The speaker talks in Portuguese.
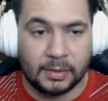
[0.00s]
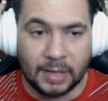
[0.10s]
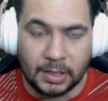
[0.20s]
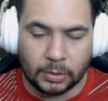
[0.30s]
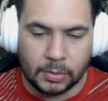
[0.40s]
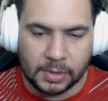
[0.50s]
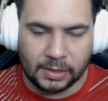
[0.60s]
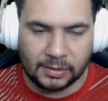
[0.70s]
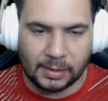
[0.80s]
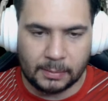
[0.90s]
sem
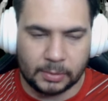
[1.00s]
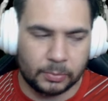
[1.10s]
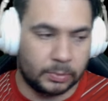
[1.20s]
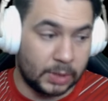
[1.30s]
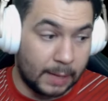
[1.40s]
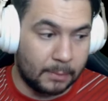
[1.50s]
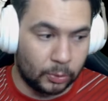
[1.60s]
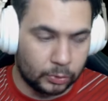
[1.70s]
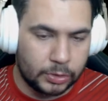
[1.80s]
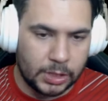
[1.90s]
tokens na mão, na
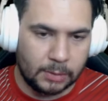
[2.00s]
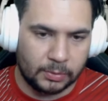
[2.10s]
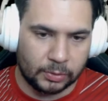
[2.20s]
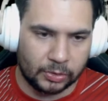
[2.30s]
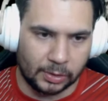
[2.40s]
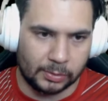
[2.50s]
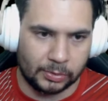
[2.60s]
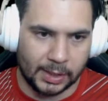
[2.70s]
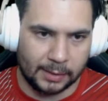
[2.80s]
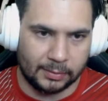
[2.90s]
mão do time, você
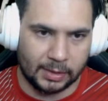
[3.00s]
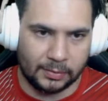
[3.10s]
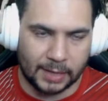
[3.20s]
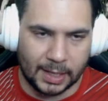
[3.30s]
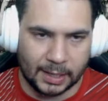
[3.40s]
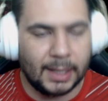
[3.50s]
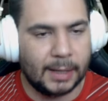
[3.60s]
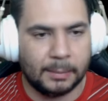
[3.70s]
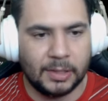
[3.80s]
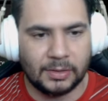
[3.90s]
consegue verificar
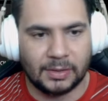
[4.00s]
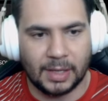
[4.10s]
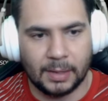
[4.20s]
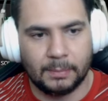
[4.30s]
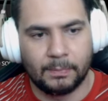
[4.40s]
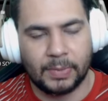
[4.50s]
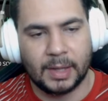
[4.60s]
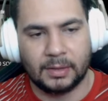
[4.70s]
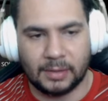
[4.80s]
aqui na Pincel,